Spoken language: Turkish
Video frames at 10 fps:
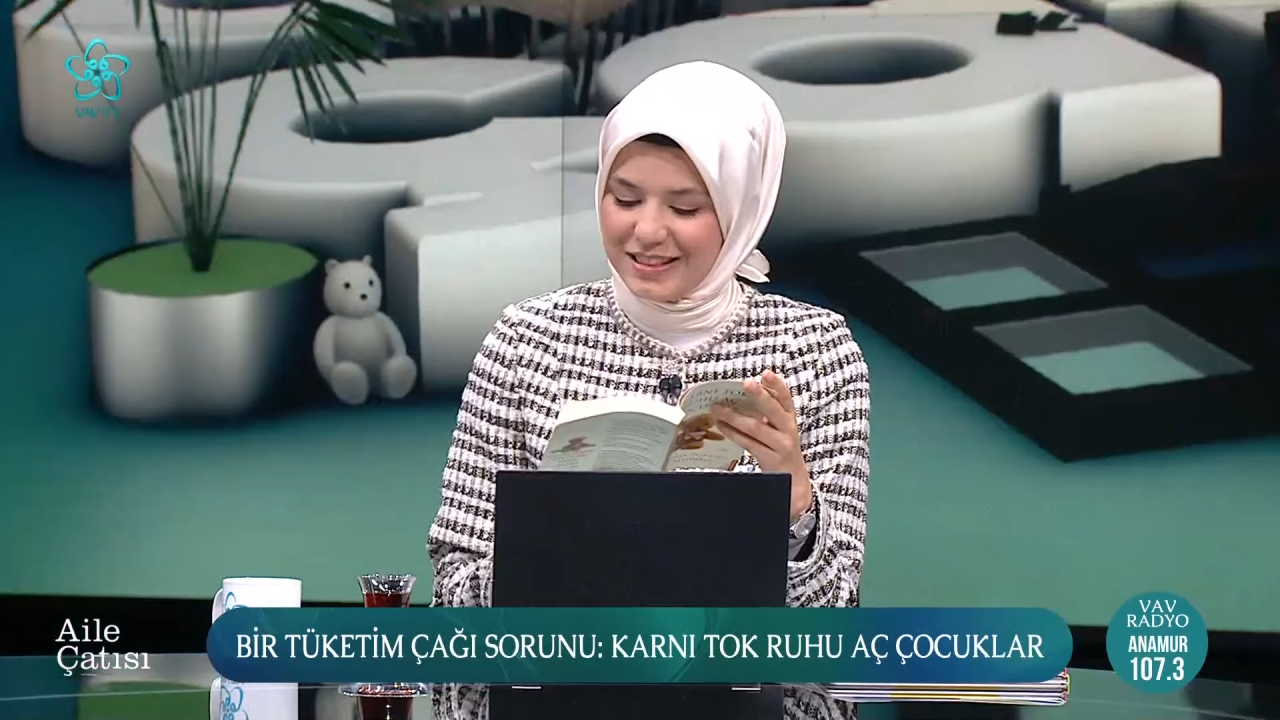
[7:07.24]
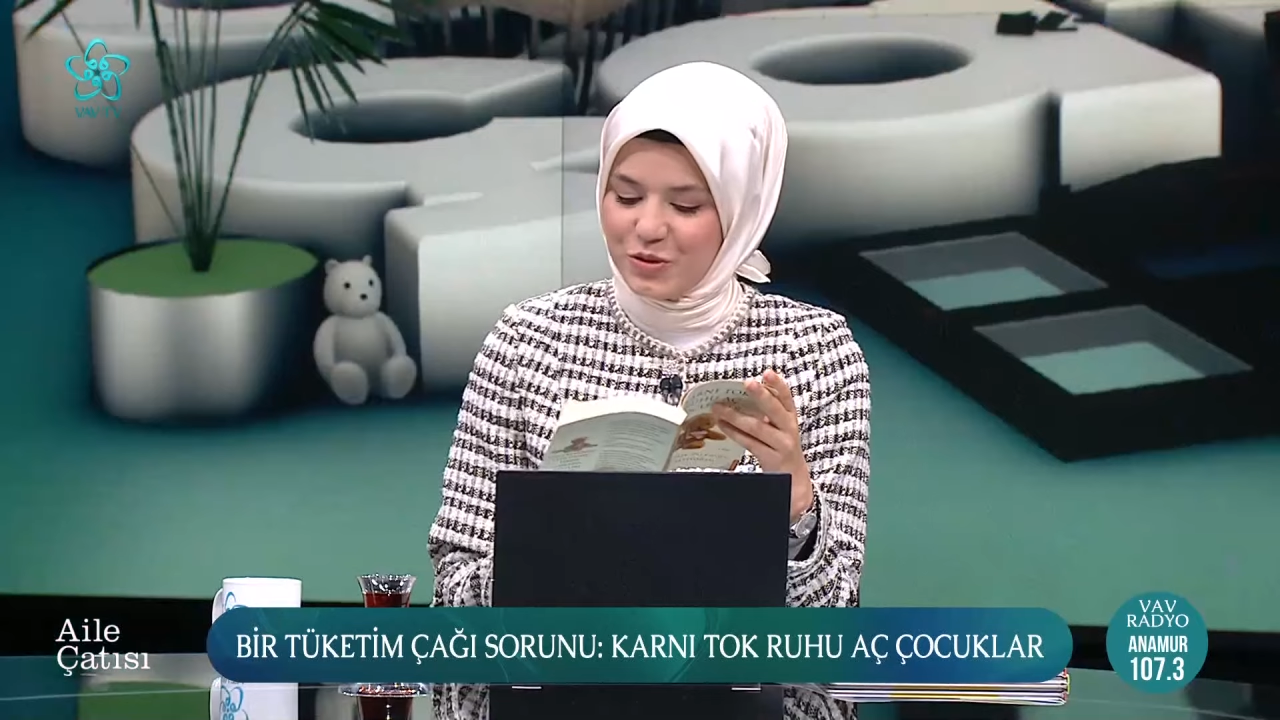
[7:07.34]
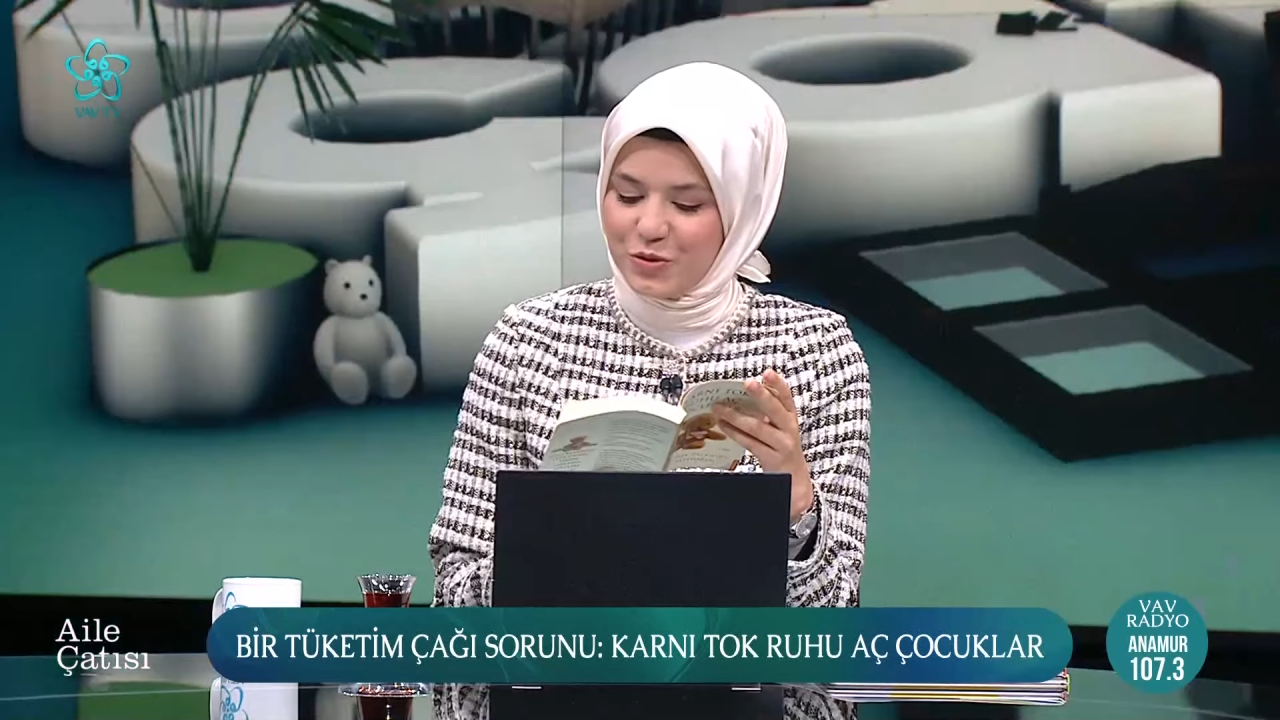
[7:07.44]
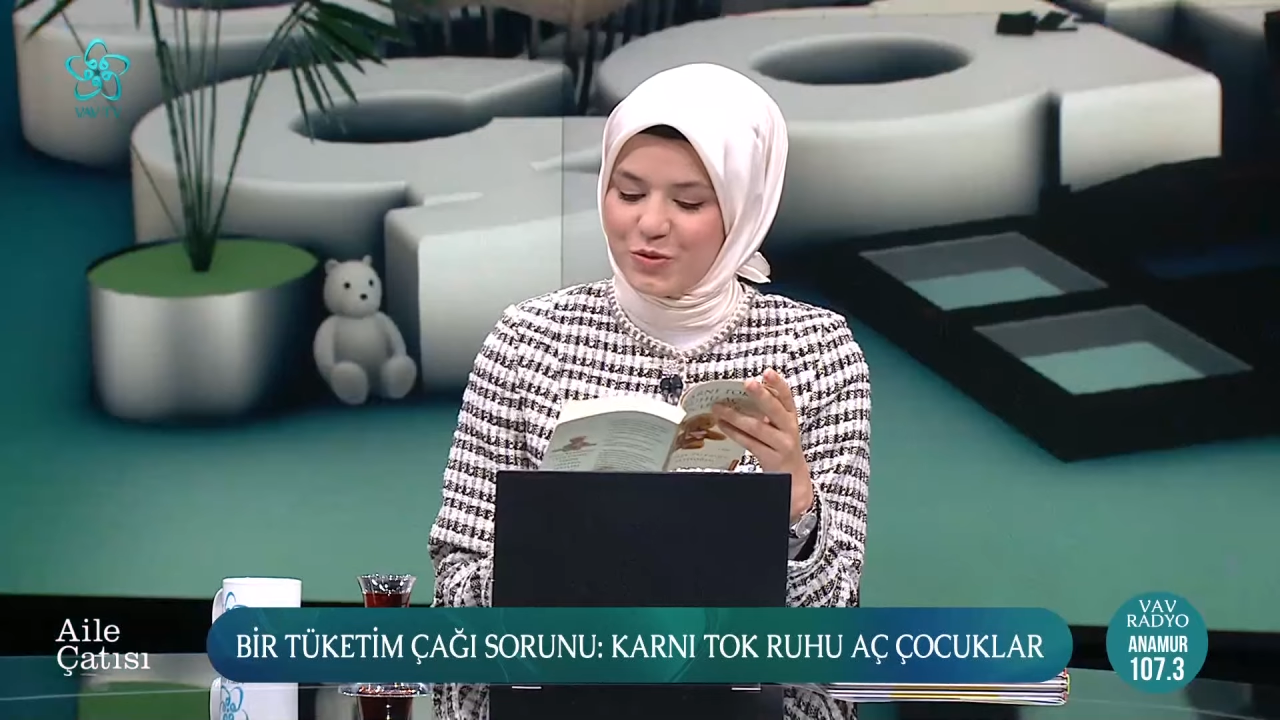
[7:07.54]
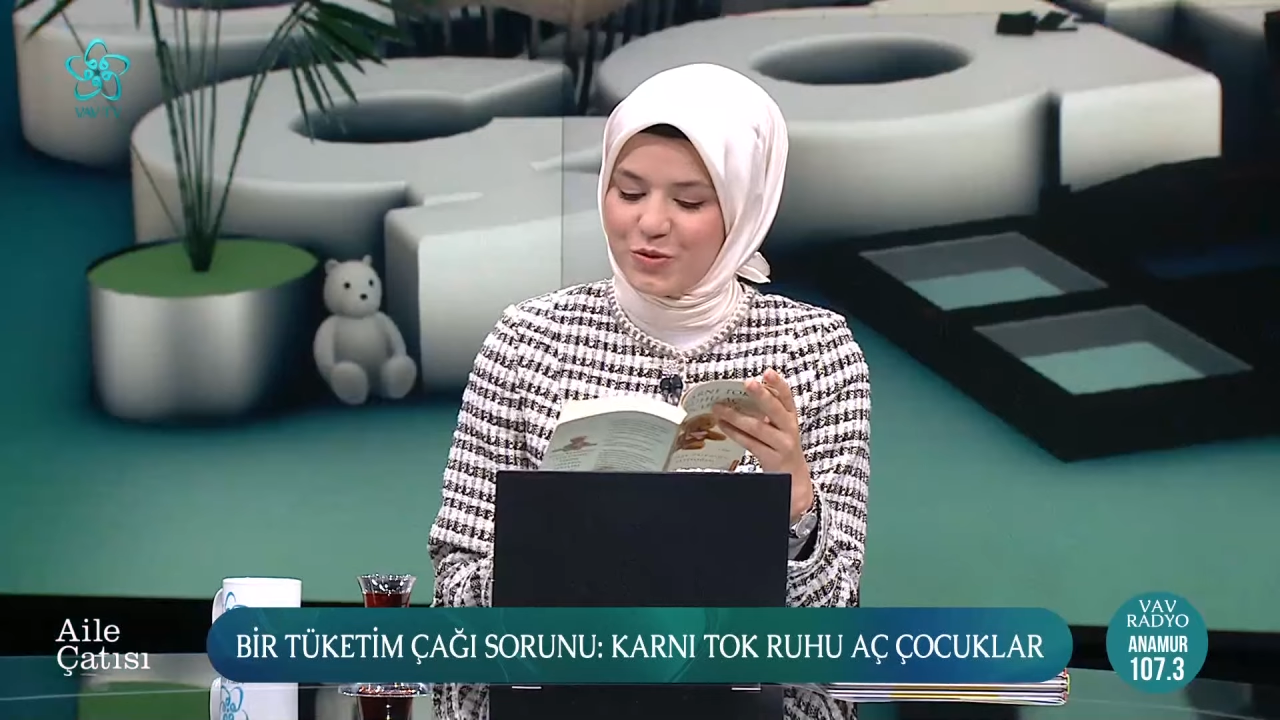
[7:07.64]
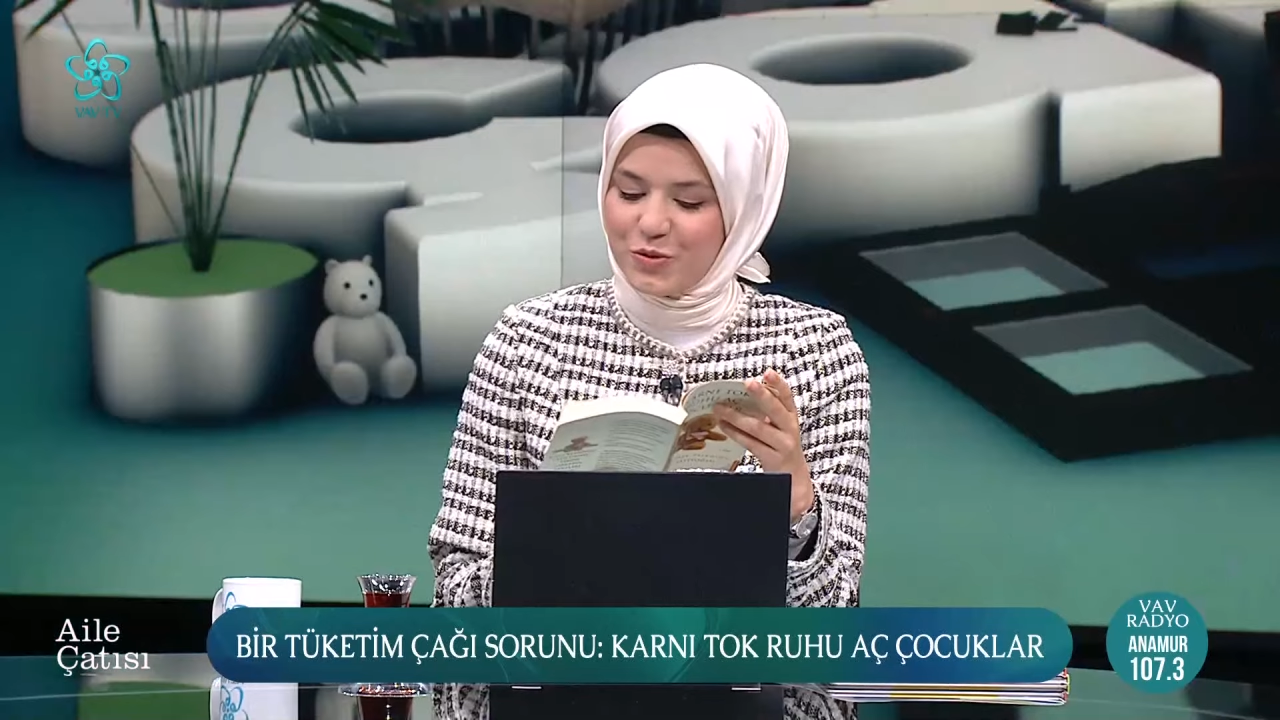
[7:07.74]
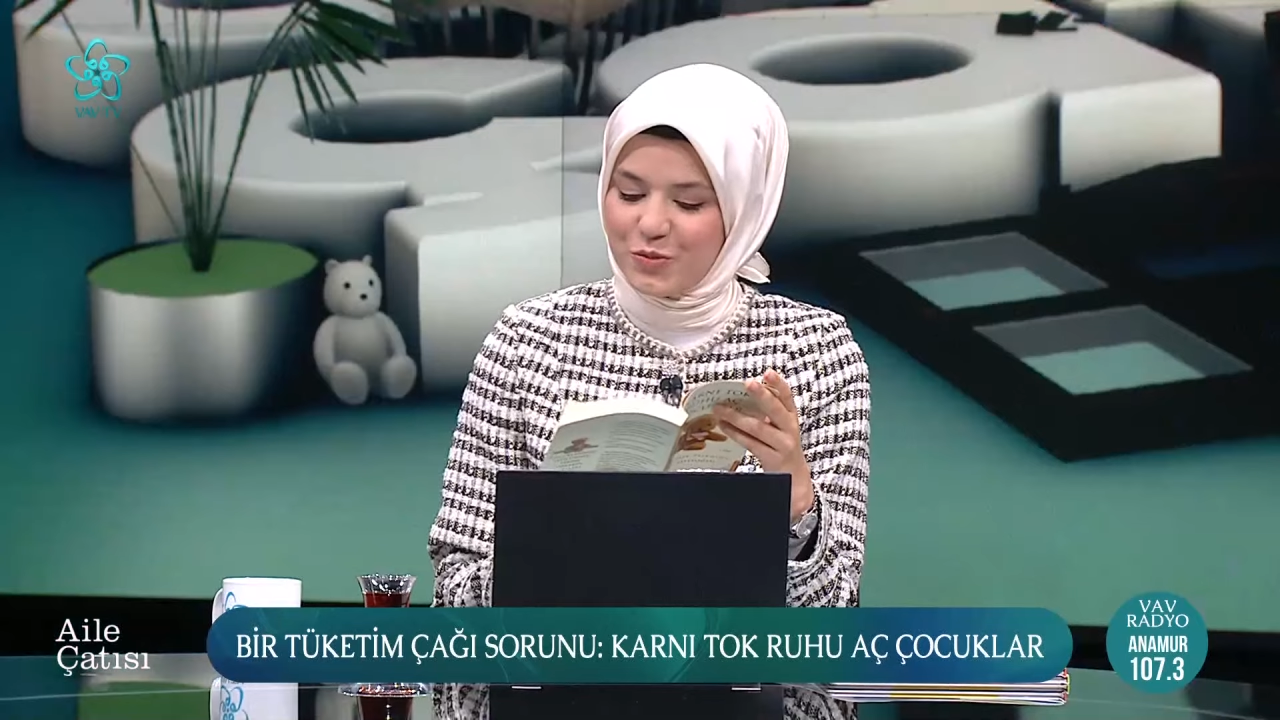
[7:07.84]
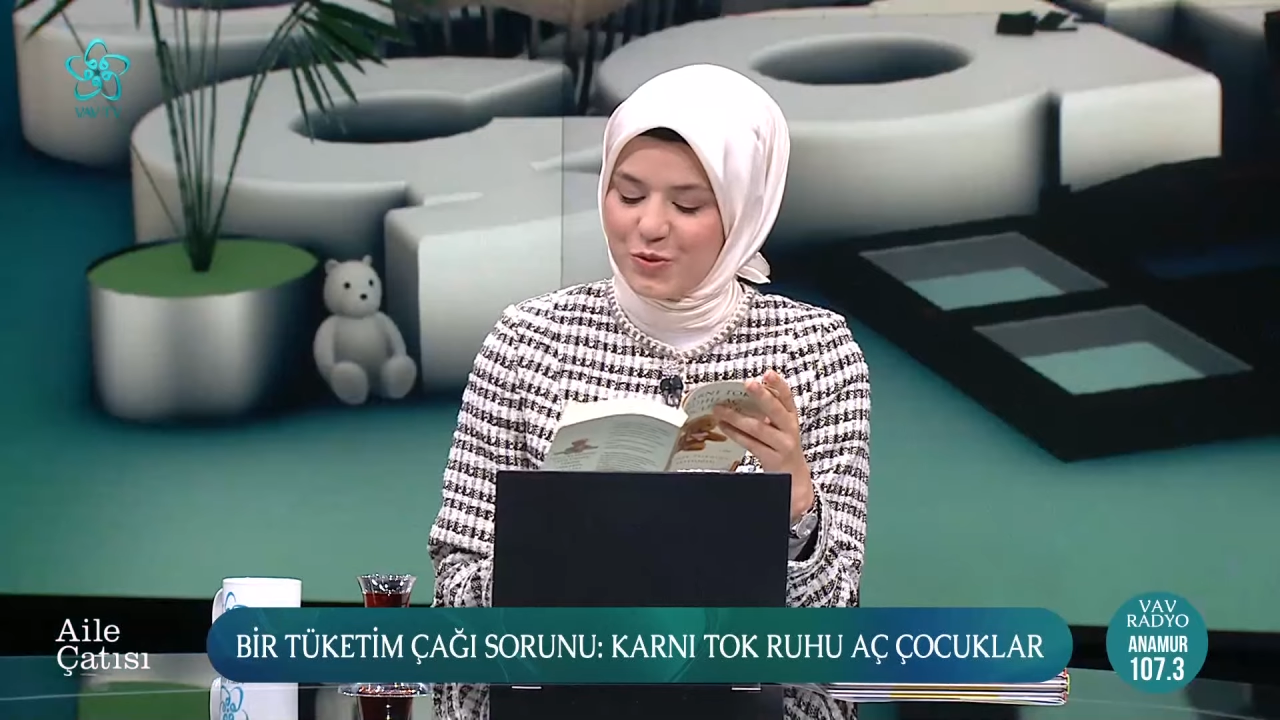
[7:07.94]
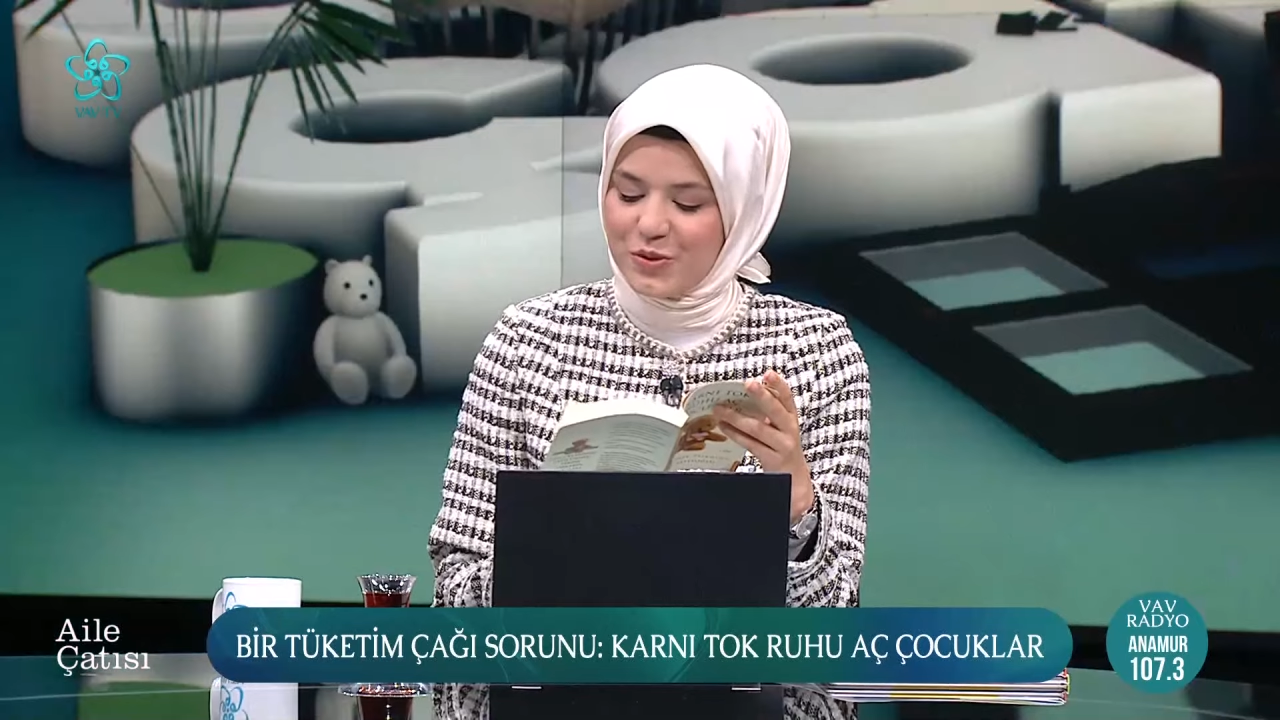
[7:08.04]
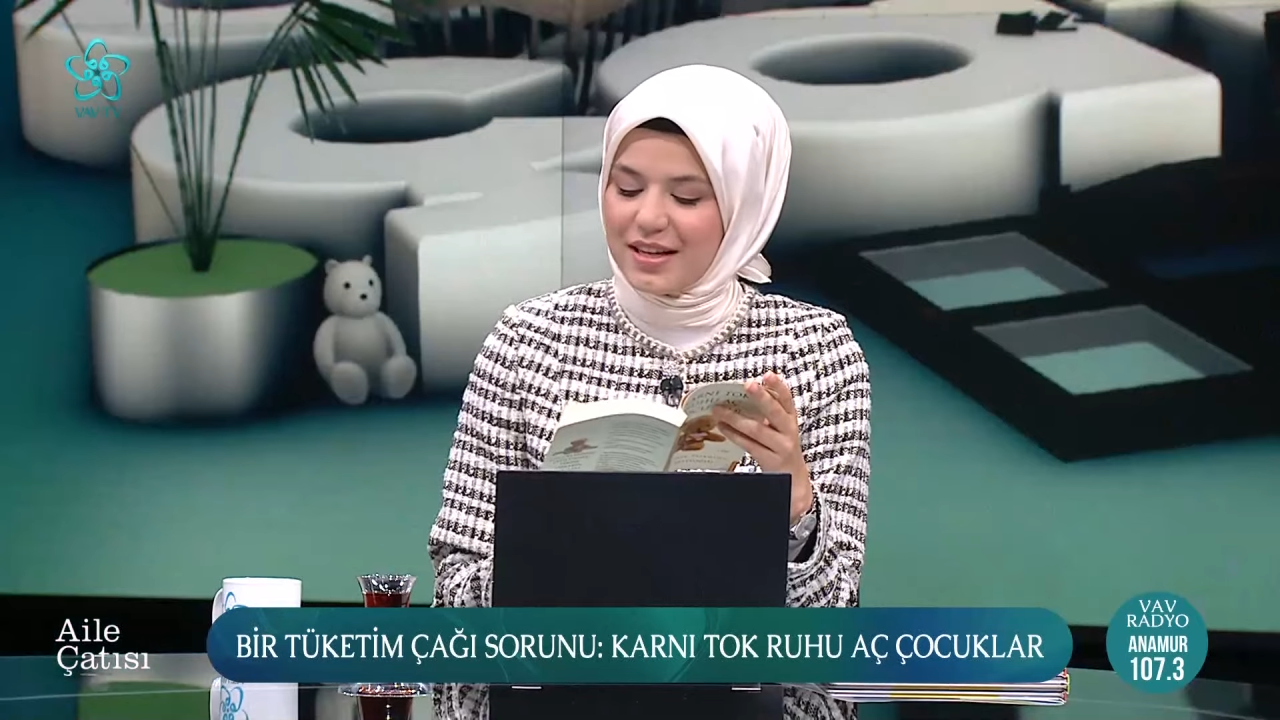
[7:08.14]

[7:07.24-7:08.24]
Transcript: Çocuğumuz